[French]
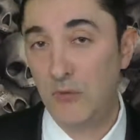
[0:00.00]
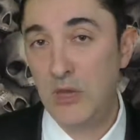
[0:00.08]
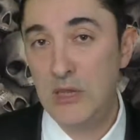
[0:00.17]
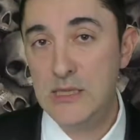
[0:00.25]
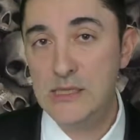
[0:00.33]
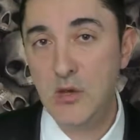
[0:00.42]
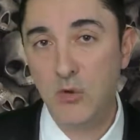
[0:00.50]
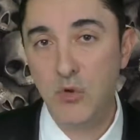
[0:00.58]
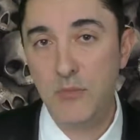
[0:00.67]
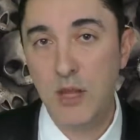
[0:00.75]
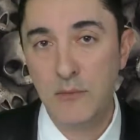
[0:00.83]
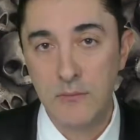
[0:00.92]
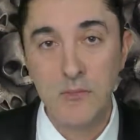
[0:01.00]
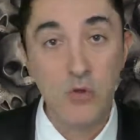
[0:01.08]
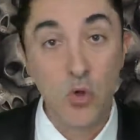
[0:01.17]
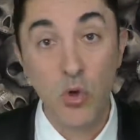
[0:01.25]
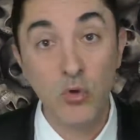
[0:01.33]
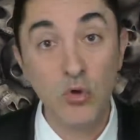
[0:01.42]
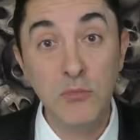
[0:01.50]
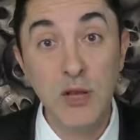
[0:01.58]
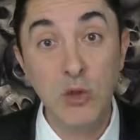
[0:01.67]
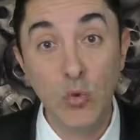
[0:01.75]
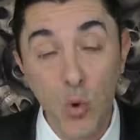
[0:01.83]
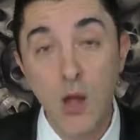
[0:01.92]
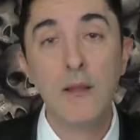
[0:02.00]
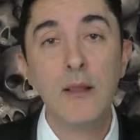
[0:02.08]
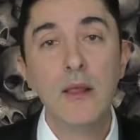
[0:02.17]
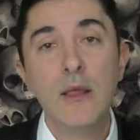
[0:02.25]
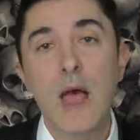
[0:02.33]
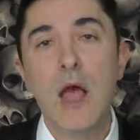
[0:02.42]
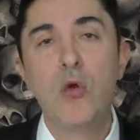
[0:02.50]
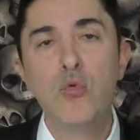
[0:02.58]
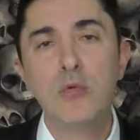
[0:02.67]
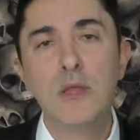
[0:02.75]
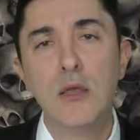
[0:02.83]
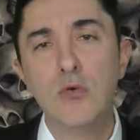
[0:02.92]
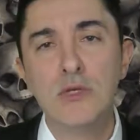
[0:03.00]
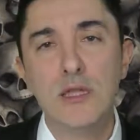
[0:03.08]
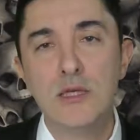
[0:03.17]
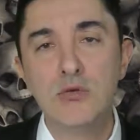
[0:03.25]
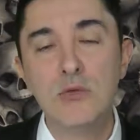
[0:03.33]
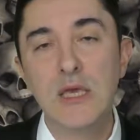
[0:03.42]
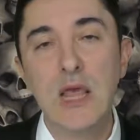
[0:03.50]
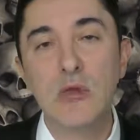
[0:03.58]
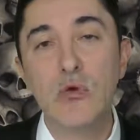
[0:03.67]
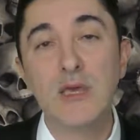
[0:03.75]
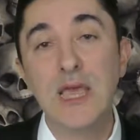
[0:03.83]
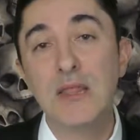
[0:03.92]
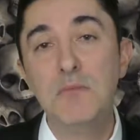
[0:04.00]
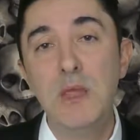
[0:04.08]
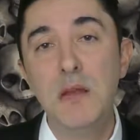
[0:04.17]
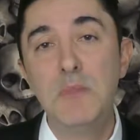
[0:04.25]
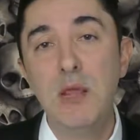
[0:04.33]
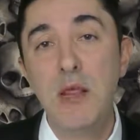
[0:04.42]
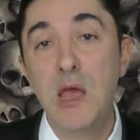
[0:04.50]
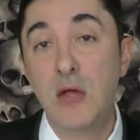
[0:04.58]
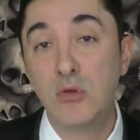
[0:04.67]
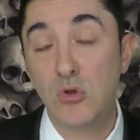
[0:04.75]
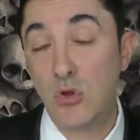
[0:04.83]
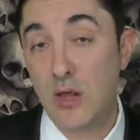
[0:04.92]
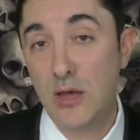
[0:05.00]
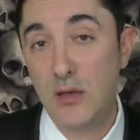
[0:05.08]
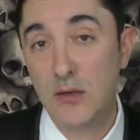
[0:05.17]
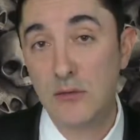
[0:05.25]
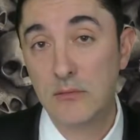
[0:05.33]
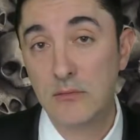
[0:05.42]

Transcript: initiée en 2014 en 2003 a coûté aux États-Unis quelques 4 milliards de dollars